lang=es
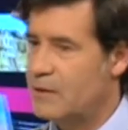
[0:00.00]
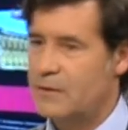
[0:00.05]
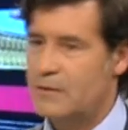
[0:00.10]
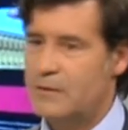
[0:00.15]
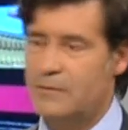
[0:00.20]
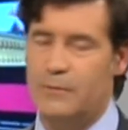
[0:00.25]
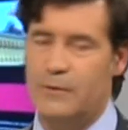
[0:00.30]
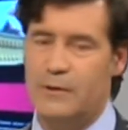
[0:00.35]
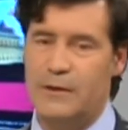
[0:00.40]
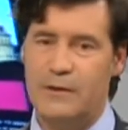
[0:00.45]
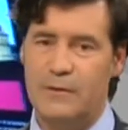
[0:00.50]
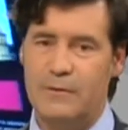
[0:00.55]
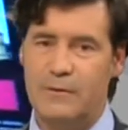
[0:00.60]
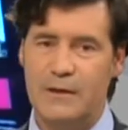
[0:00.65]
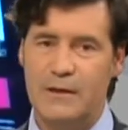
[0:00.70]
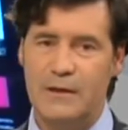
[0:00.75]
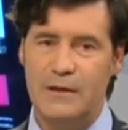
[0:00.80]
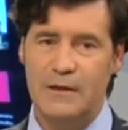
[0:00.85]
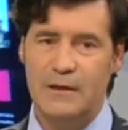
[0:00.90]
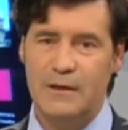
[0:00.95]

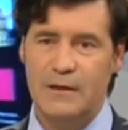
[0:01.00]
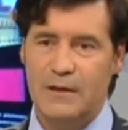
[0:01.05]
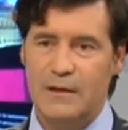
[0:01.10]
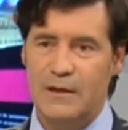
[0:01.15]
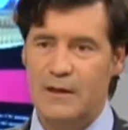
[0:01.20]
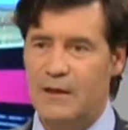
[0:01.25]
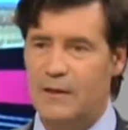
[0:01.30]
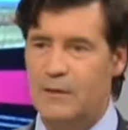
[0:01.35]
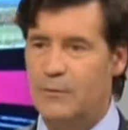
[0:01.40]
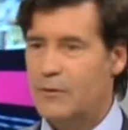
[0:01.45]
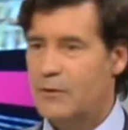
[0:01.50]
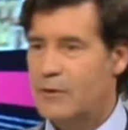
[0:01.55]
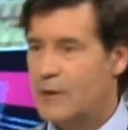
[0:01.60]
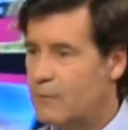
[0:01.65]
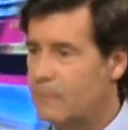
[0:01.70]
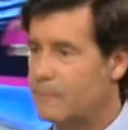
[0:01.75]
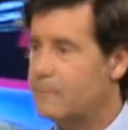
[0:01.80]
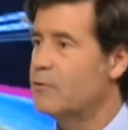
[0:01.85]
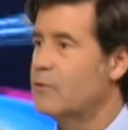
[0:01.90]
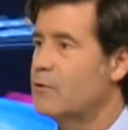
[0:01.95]
Corporativa, hemos creado
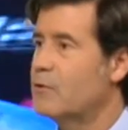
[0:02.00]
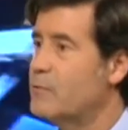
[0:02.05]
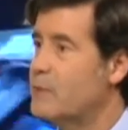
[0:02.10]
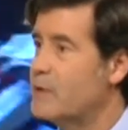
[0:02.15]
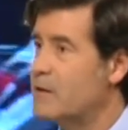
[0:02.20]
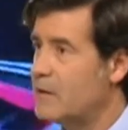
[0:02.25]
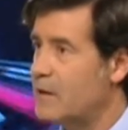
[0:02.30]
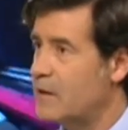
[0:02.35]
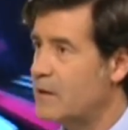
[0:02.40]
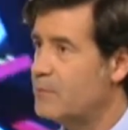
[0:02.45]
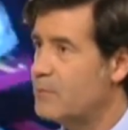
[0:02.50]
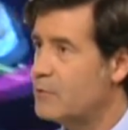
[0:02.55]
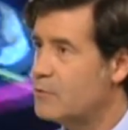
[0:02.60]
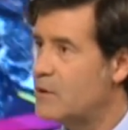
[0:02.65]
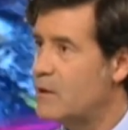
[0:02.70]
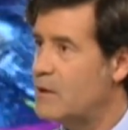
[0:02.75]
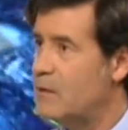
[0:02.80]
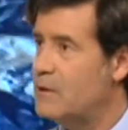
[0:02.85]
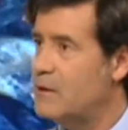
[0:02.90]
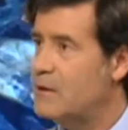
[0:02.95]
un foro de empresas
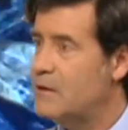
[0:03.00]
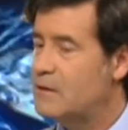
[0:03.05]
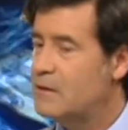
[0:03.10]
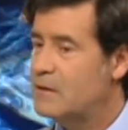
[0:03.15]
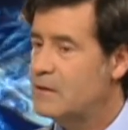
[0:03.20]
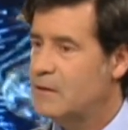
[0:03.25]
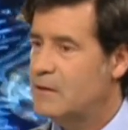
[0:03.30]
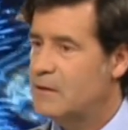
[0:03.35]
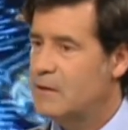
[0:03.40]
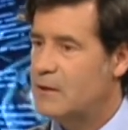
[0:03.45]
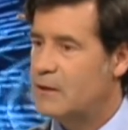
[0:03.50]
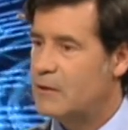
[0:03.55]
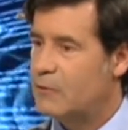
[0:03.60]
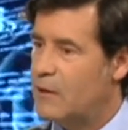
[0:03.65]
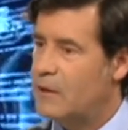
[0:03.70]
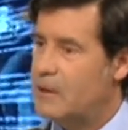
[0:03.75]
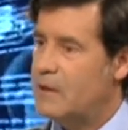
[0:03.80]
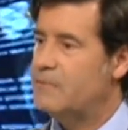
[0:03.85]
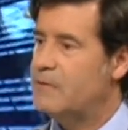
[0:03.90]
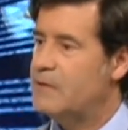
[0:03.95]
responsables y
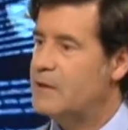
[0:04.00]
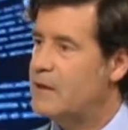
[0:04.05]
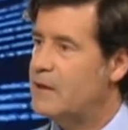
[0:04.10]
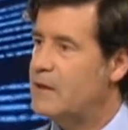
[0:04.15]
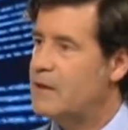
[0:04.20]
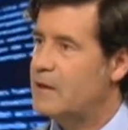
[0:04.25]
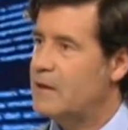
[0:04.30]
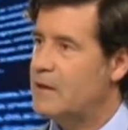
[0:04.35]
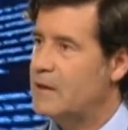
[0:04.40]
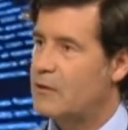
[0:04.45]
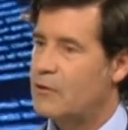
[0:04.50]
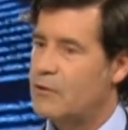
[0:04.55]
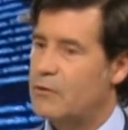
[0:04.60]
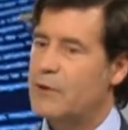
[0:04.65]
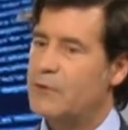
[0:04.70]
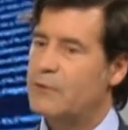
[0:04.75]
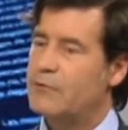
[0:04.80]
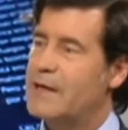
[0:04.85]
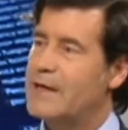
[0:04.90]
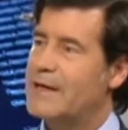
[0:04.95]
cuál es la finalidad, el cómo
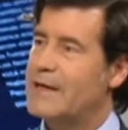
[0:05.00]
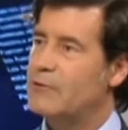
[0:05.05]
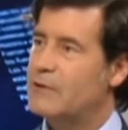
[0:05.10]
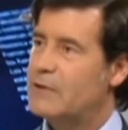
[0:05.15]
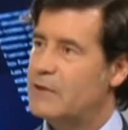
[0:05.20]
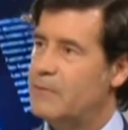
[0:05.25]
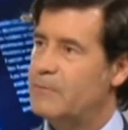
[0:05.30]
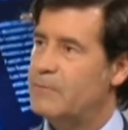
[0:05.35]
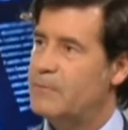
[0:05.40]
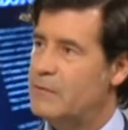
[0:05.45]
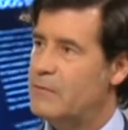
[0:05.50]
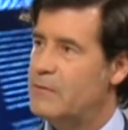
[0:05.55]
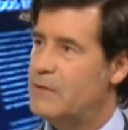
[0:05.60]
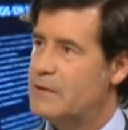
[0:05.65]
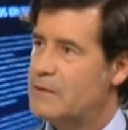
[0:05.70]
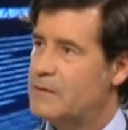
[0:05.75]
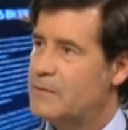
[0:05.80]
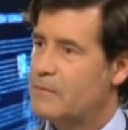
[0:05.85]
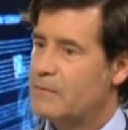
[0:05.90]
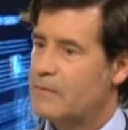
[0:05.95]
ayudar a nuestras pymes